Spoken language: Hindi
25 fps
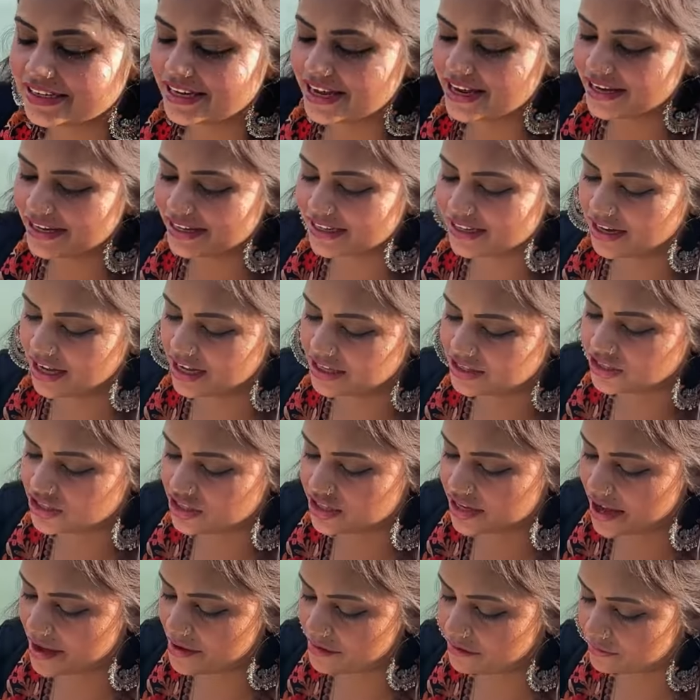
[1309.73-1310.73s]
है लेकिन
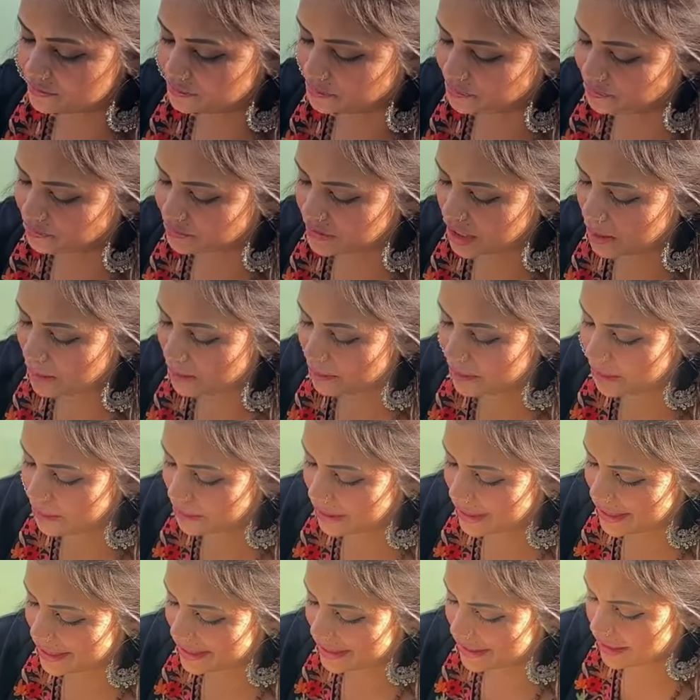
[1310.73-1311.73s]
अच्छी है हम भी
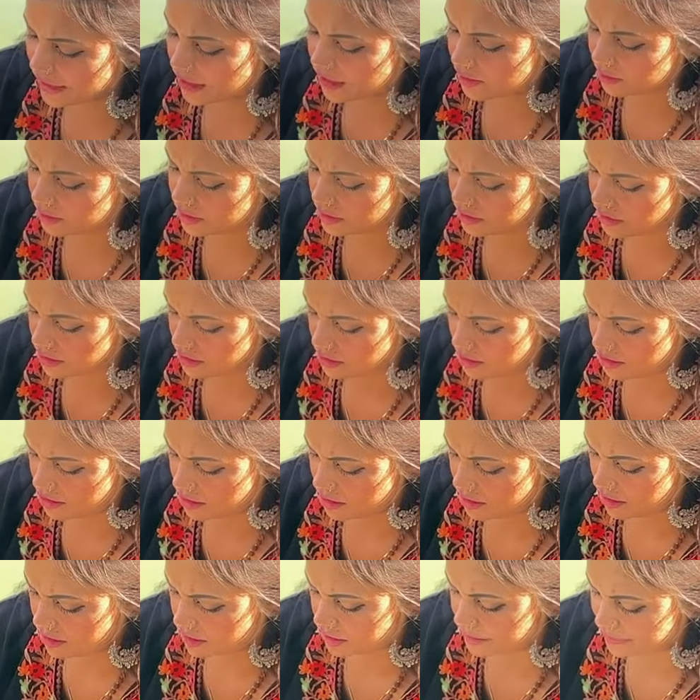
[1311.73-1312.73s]
बनाएंगे
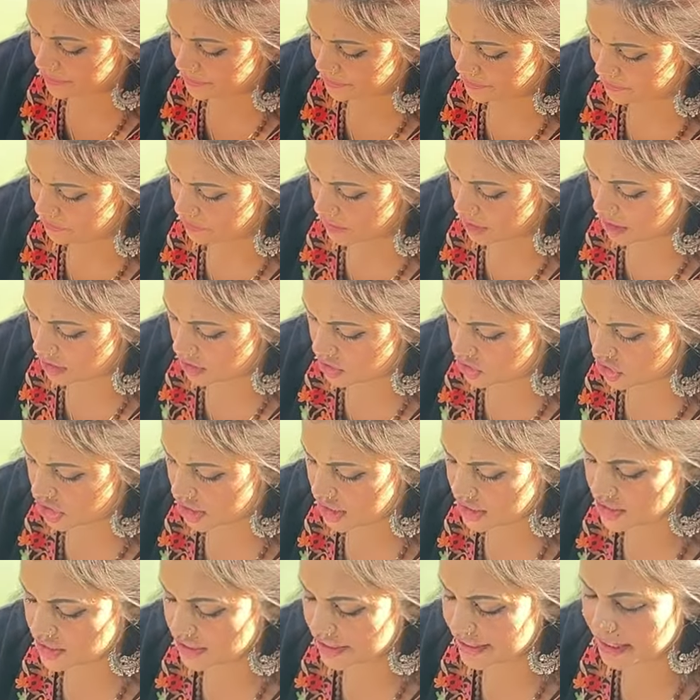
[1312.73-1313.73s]

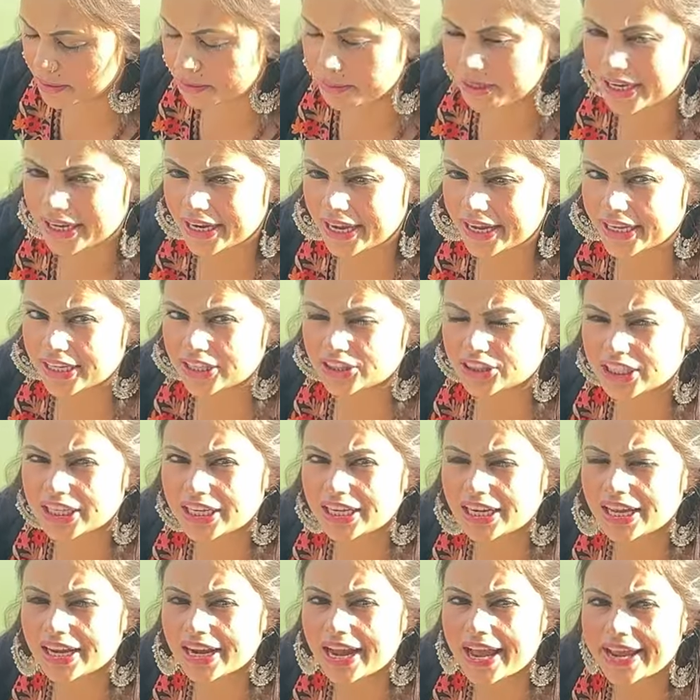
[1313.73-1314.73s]
तीन सीटी भी लगाई है तीन
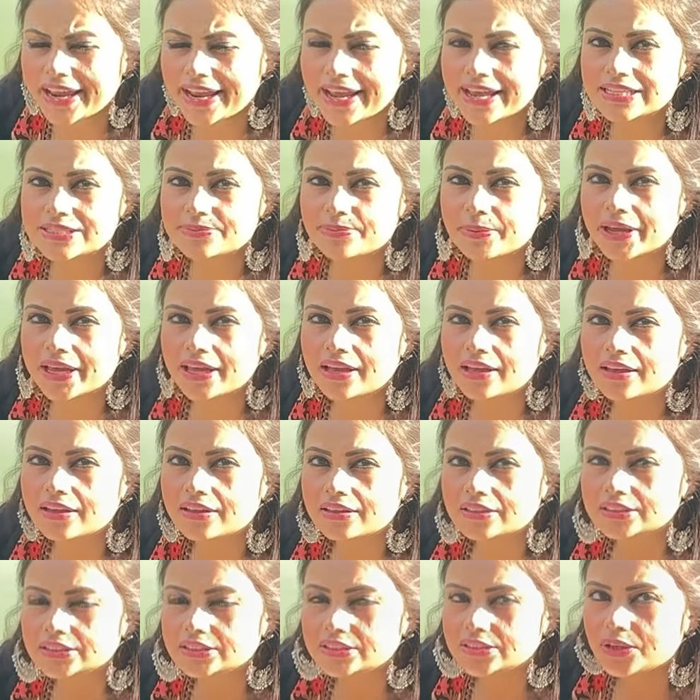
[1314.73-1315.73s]
लगाई है इसमें तीन
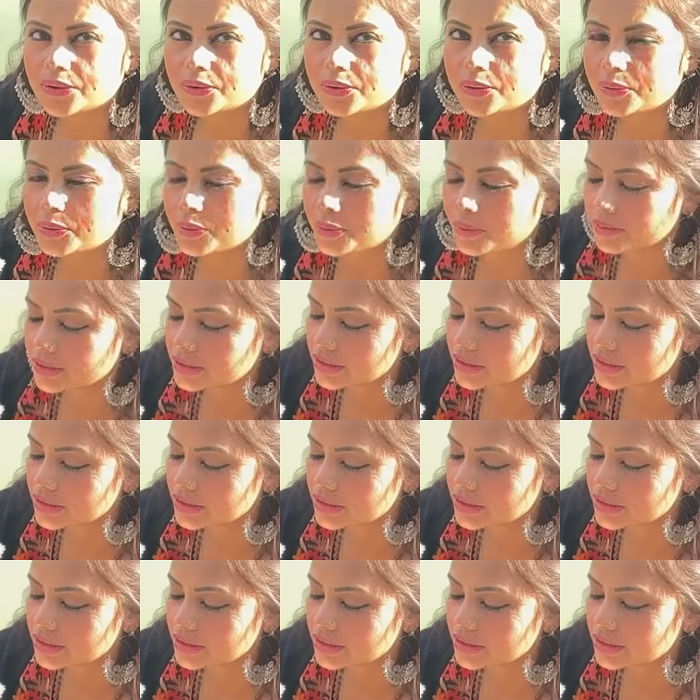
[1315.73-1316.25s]
लगी है तीन